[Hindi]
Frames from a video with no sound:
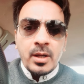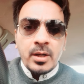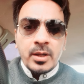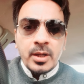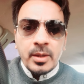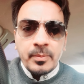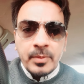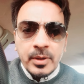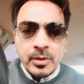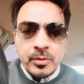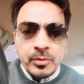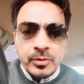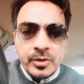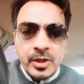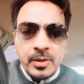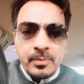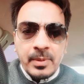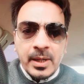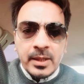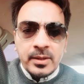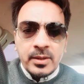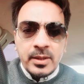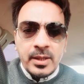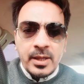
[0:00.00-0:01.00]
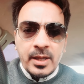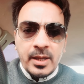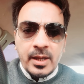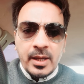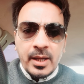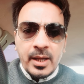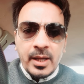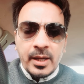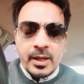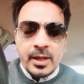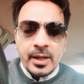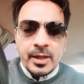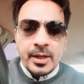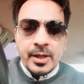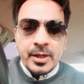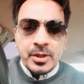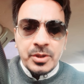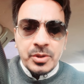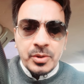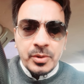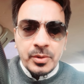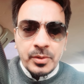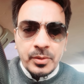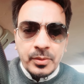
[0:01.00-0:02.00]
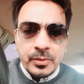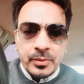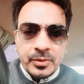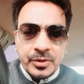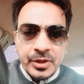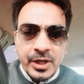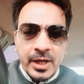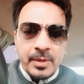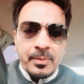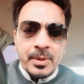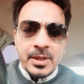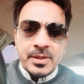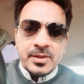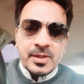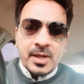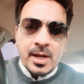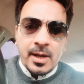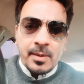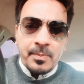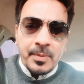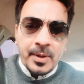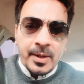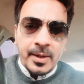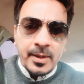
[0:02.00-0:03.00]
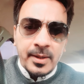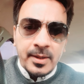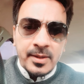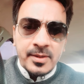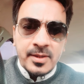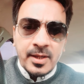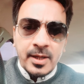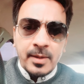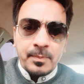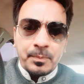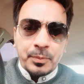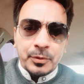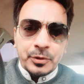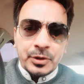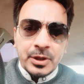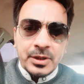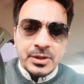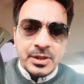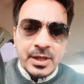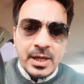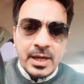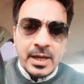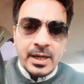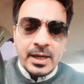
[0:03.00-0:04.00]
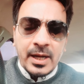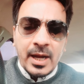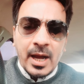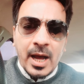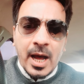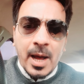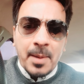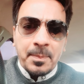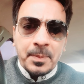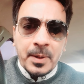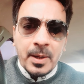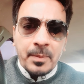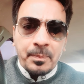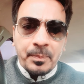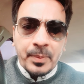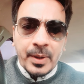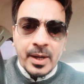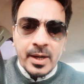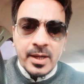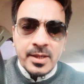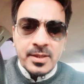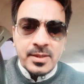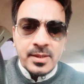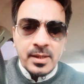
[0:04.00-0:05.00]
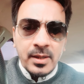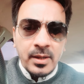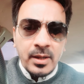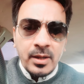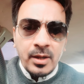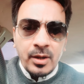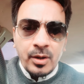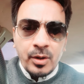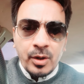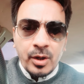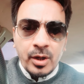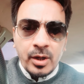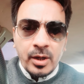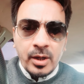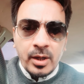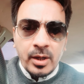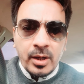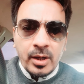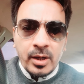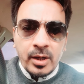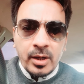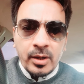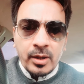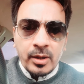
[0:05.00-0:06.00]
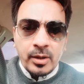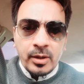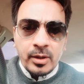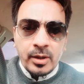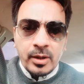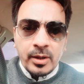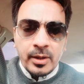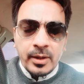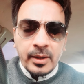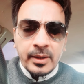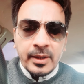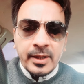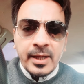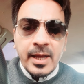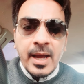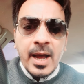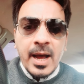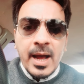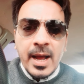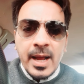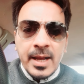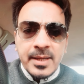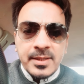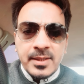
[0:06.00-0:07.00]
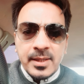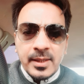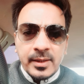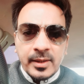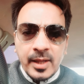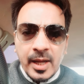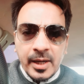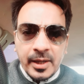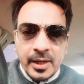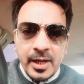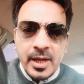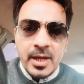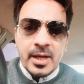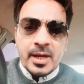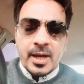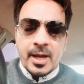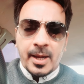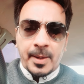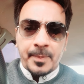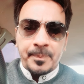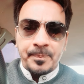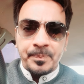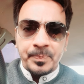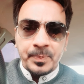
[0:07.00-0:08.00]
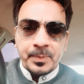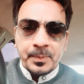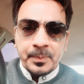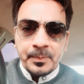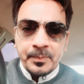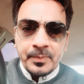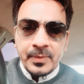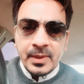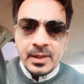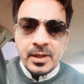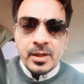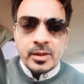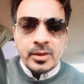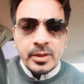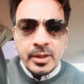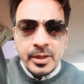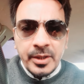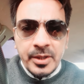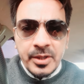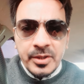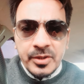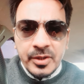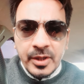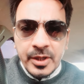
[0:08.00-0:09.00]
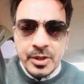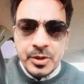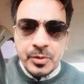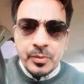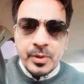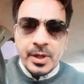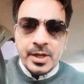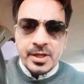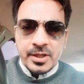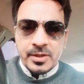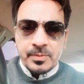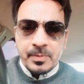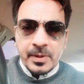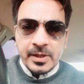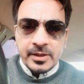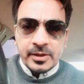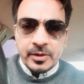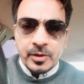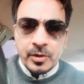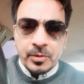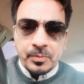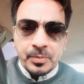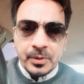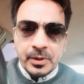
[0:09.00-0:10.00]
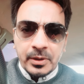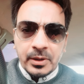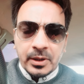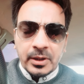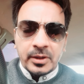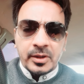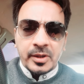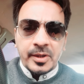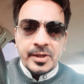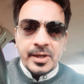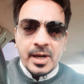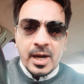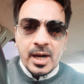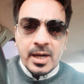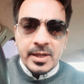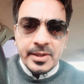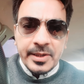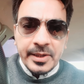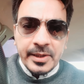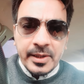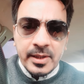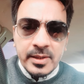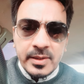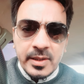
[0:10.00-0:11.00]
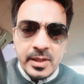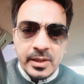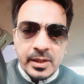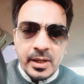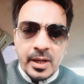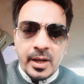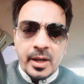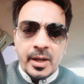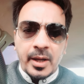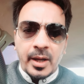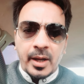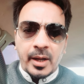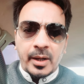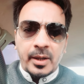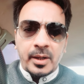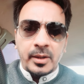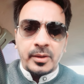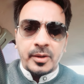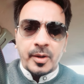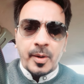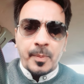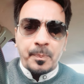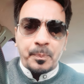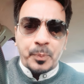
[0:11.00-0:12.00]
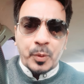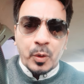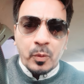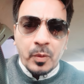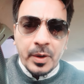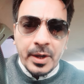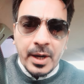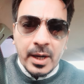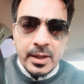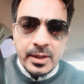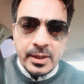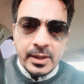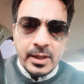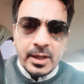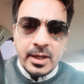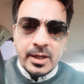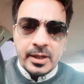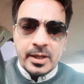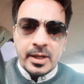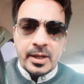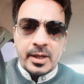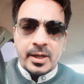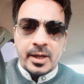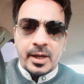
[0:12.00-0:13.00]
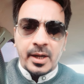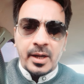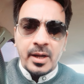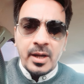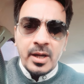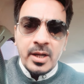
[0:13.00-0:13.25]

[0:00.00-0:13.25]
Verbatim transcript: नंबर दूसरी बात यह है कि ये जो चेयरमैन साहब हैं इनसे ये पूछा जाए कि आपके पास आ, क्या ऐसी तहकीक है कितनी रिसर्च हुई है इस बात के ऊपर कितने आर्टिकल्स लिखे गए हैं कितने प्रूवन आर्टिकल लिखे गए हैं